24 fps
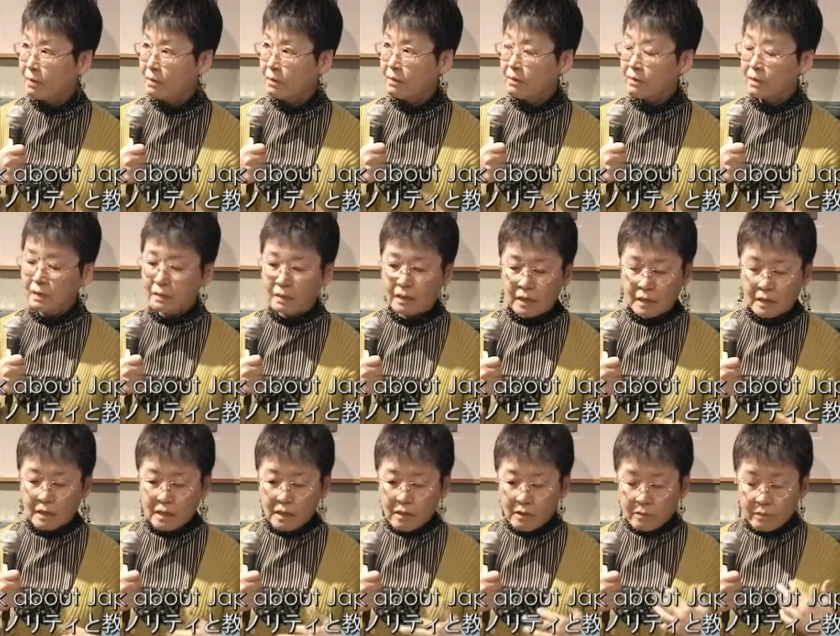で
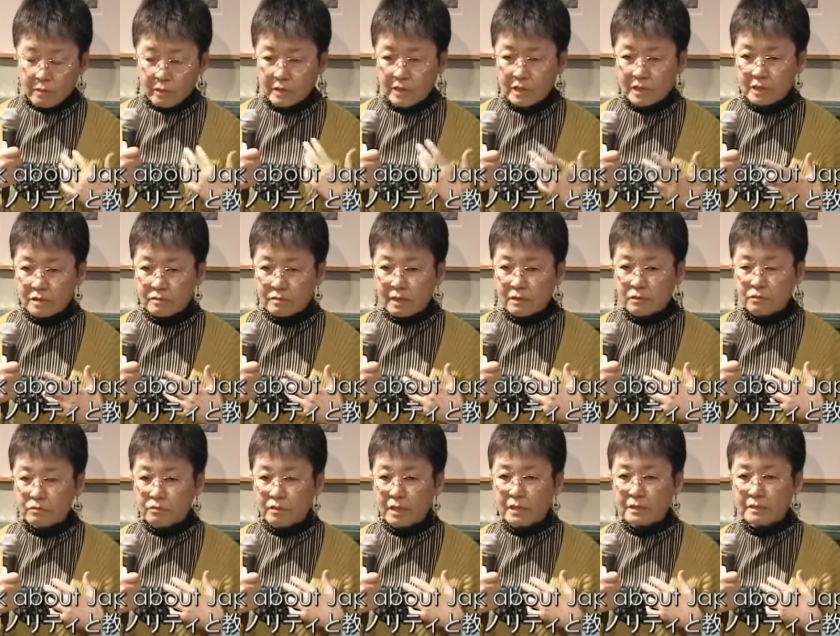私はあ
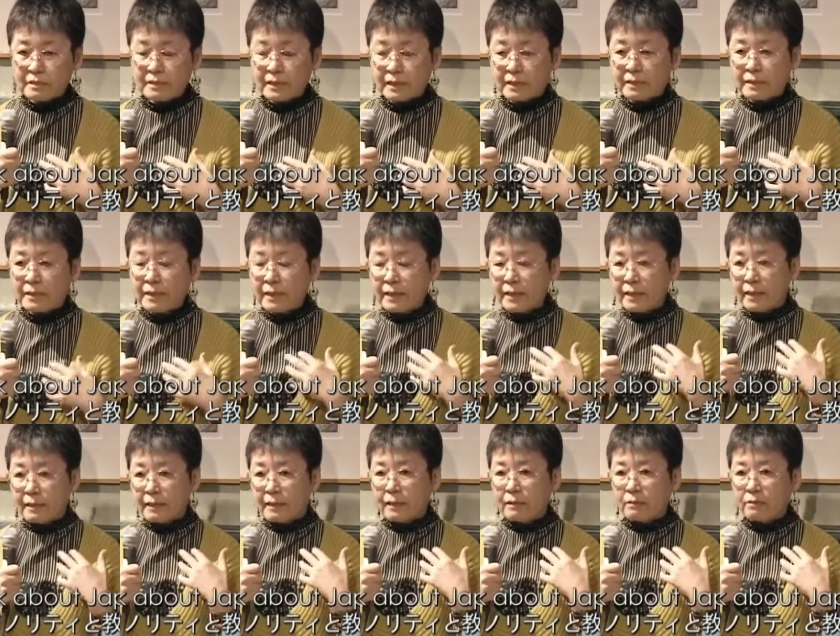のクラスの中
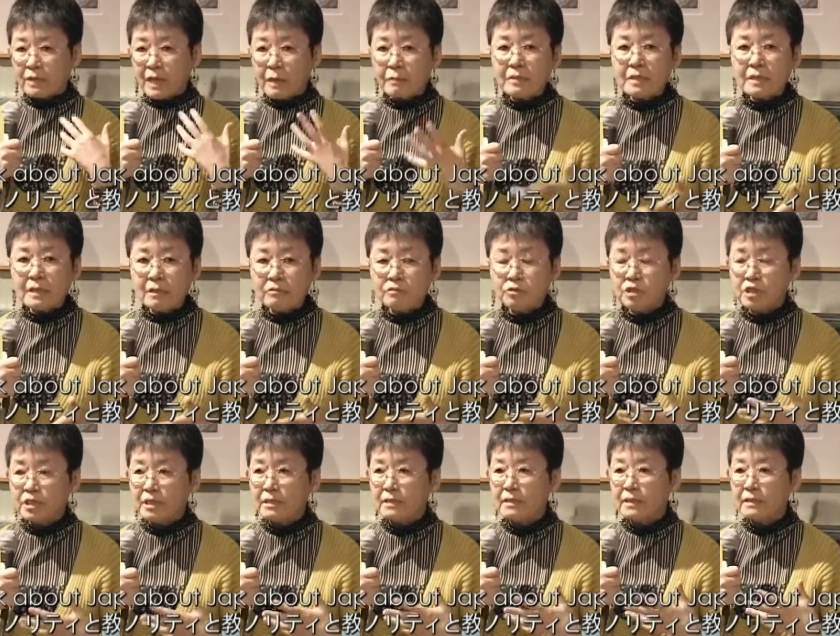であのカミングアウト
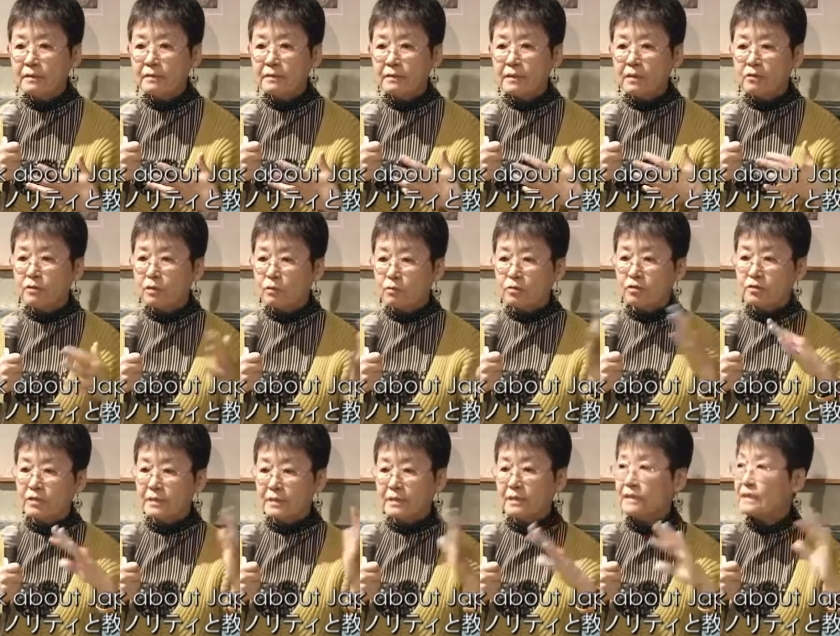しなさいっていうようなこ
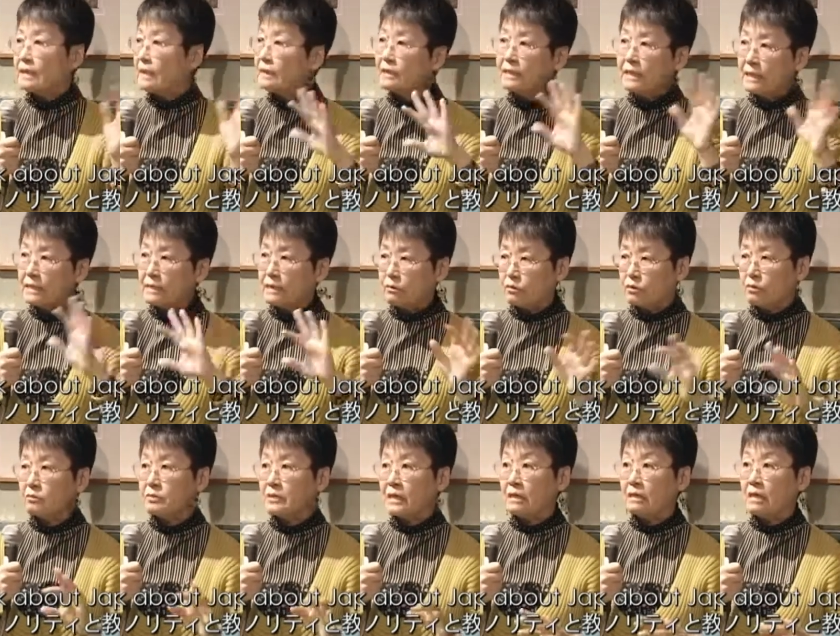と全然言ったこ
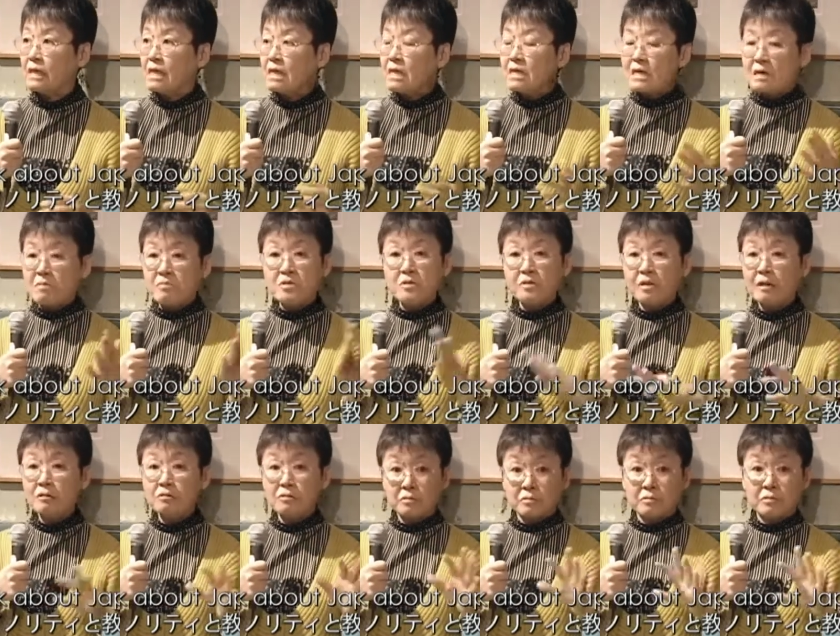ともない
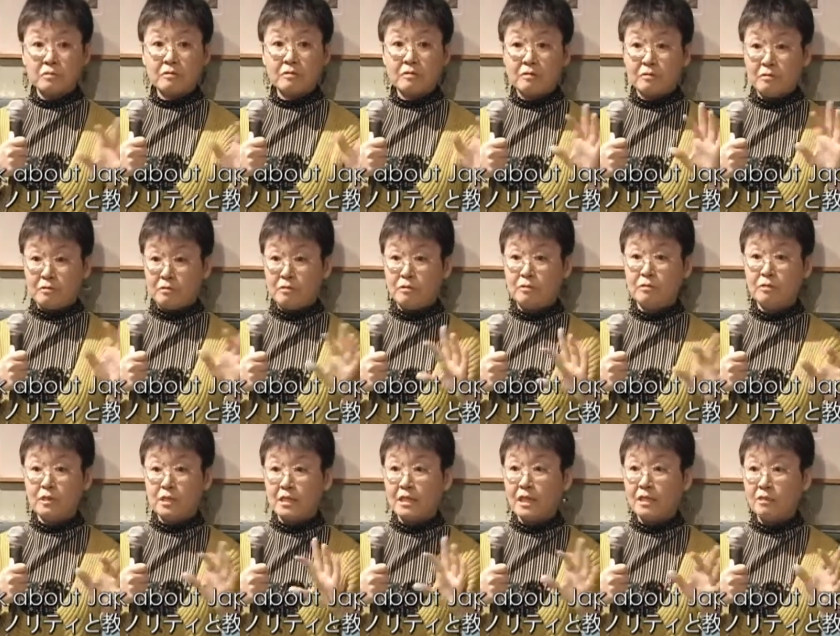カミングアウトする
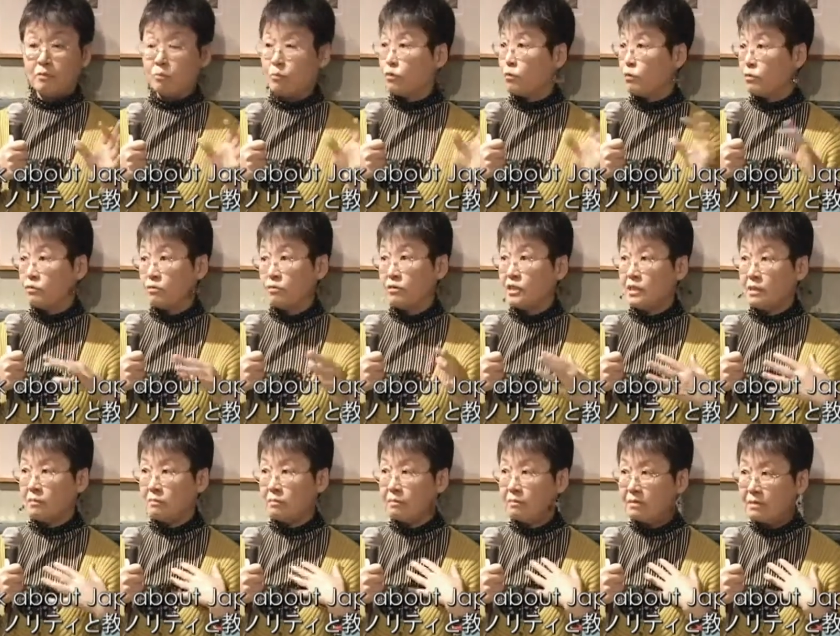しないともう本当に
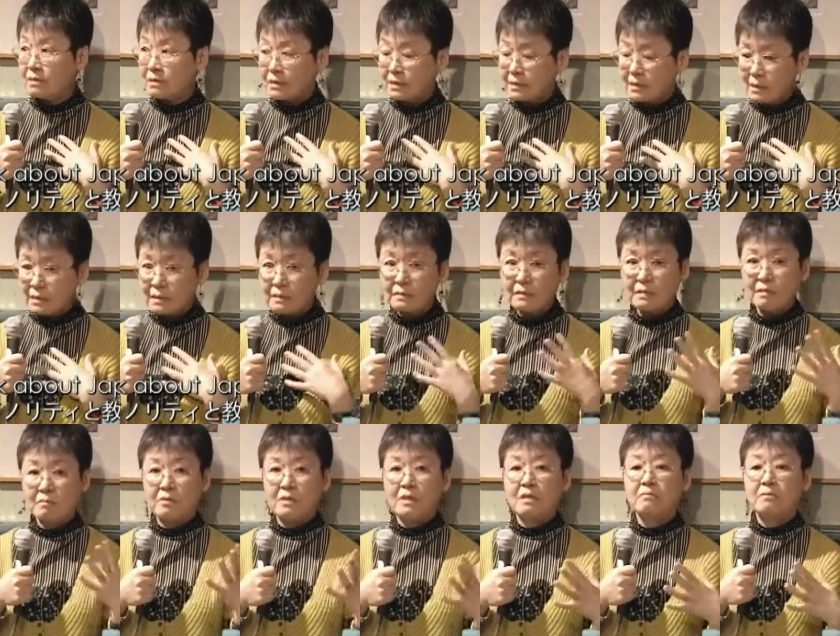自分が
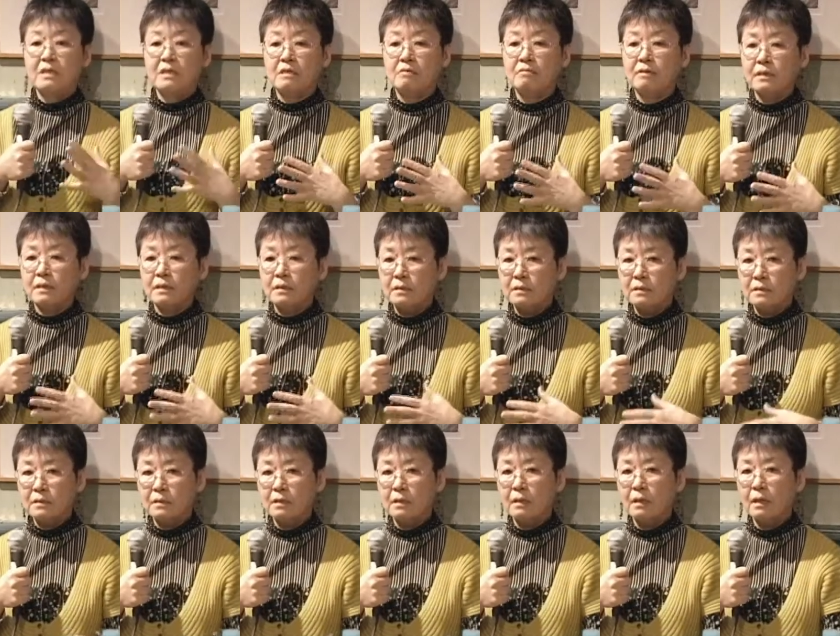決めればいいわけで
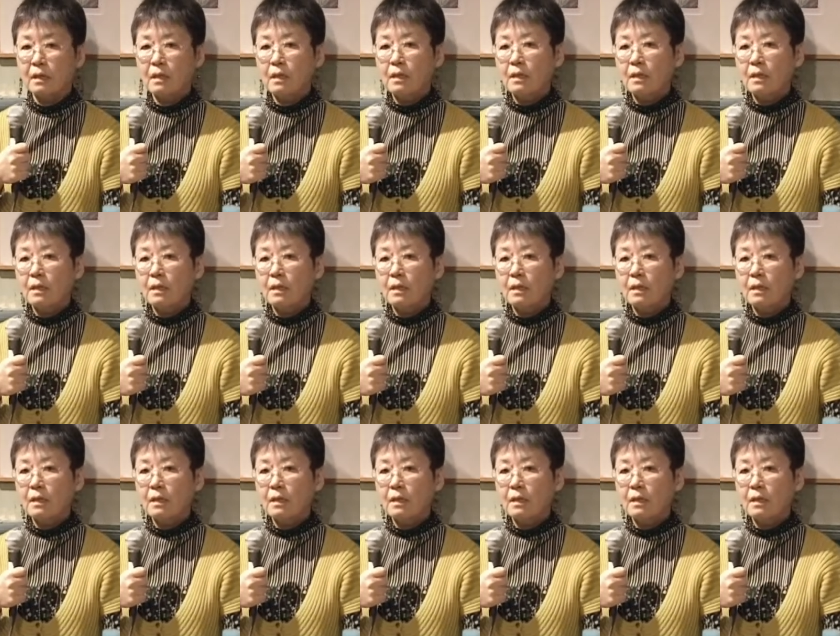すし